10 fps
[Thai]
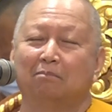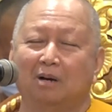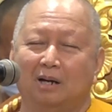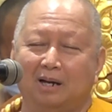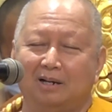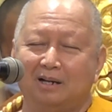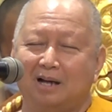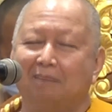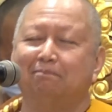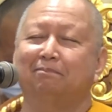เหมือน
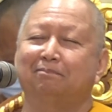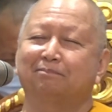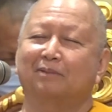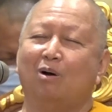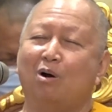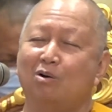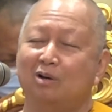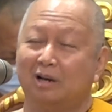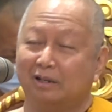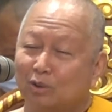กับห้อง
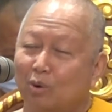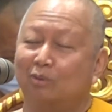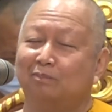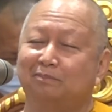กระจก